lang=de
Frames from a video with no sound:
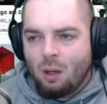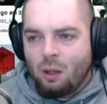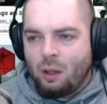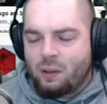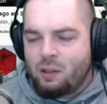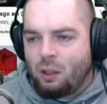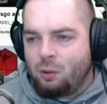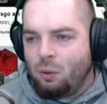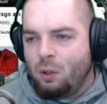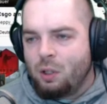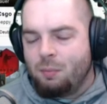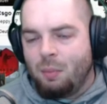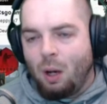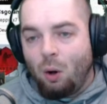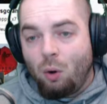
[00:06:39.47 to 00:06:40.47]
Ist natürlich
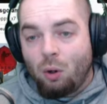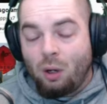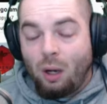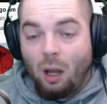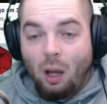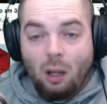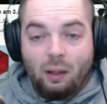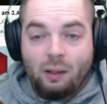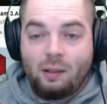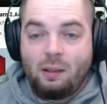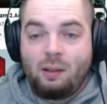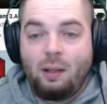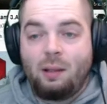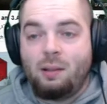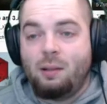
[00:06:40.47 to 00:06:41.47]
mir auch klar, das
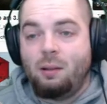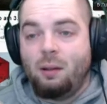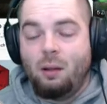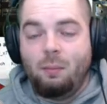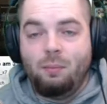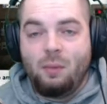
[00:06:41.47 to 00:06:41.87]
ist jetzt ähm,